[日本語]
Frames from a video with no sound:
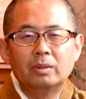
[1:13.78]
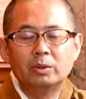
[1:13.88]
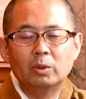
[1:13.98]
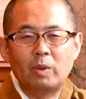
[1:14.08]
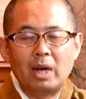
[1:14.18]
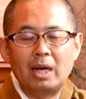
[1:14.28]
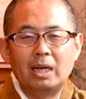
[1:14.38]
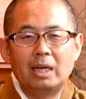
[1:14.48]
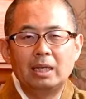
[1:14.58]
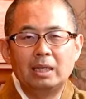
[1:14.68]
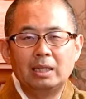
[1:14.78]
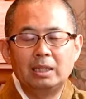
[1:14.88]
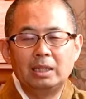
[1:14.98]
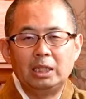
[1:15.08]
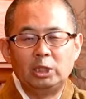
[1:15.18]
像は
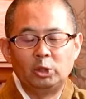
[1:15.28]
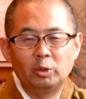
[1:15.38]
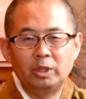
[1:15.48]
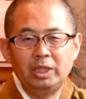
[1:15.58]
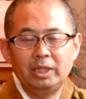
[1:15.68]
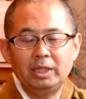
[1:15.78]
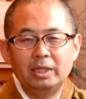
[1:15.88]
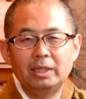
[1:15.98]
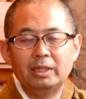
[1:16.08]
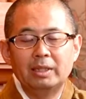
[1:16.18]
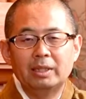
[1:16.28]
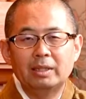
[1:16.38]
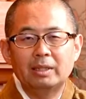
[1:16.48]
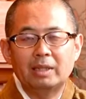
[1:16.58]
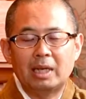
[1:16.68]
非常に
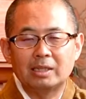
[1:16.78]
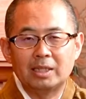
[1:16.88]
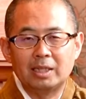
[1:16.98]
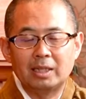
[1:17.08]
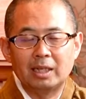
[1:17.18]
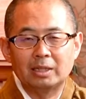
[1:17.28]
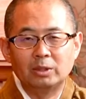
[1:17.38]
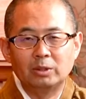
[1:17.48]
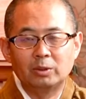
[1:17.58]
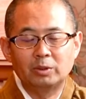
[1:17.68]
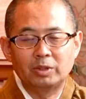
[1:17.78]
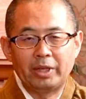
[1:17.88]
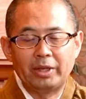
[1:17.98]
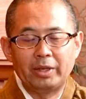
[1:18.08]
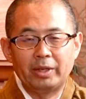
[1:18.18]
感性が鋭く
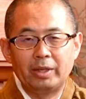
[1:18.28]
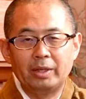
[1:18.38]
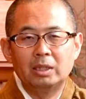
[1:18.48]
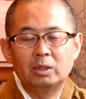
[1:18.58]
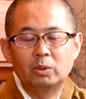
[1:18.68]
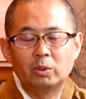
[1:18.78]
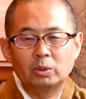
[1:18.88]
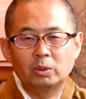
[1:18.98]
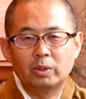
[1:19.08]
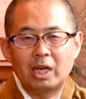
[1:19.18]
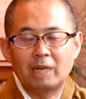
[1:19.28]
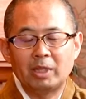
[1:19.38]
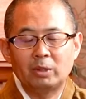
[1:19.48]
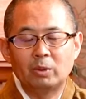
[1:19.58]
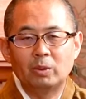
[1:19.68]
て遠くの仲
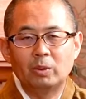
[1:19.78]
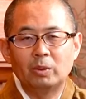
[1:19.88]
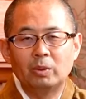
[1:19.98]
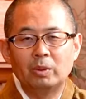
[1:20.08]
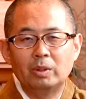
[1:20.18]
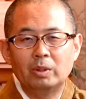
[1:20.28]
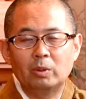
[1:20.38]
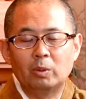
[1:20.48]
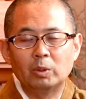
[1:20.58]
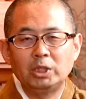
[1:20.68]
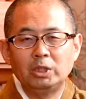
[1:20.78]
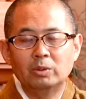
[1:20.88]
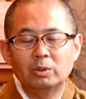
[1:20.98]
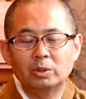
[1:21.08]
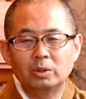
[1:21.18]
間と更
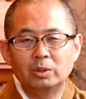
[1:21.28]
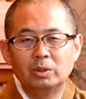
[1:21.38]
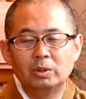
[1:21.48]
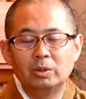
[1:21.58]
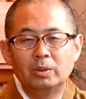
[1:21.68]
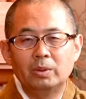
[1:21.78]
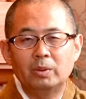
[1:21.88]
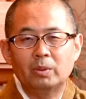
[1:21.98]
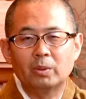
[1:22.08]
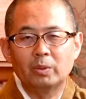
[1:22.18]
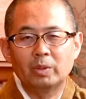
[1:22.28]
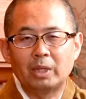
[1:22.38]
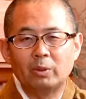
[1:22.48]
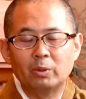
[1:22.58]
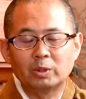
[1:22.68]
新をするこのよう
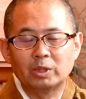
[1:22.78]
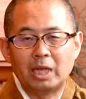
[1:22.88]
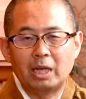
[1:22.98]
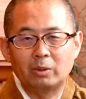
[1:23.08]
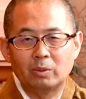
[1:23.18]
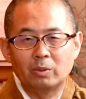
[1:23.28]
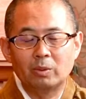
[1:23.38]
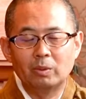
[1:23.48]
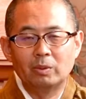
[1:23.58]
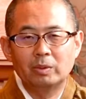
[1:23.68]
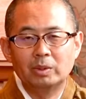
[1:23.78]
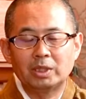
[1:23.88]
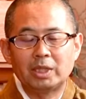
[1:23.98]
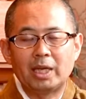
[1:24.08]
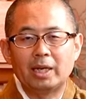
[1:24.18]
な能力があると
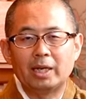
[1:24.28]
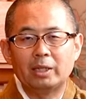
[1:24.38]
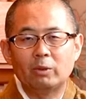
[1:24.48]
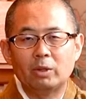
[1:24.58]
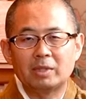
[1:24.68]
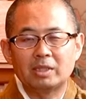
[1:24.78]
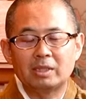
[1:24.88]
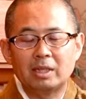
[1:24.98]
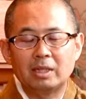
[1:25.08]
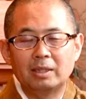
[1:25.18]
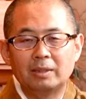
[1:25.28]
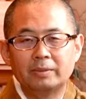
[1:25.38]
伝えられておりますが